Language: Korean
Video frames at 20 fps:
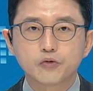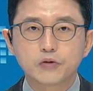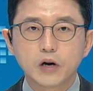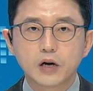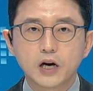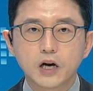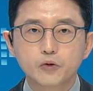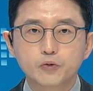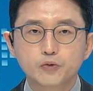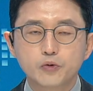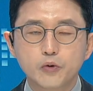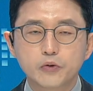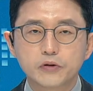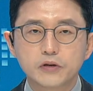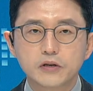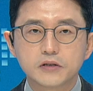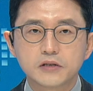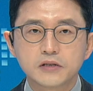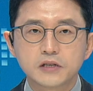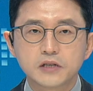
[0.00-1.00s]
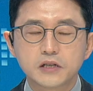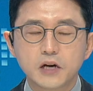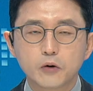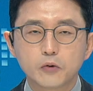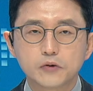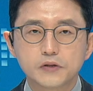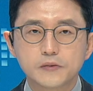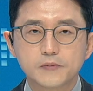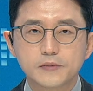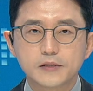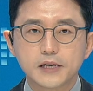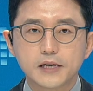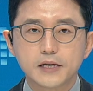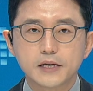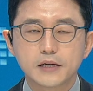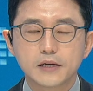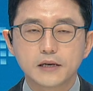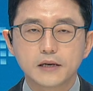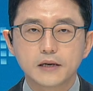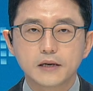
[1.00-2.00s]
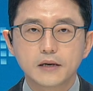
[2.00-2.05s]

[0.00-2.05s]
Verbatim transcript: 국가 간 우호를 증진하고 있습니다.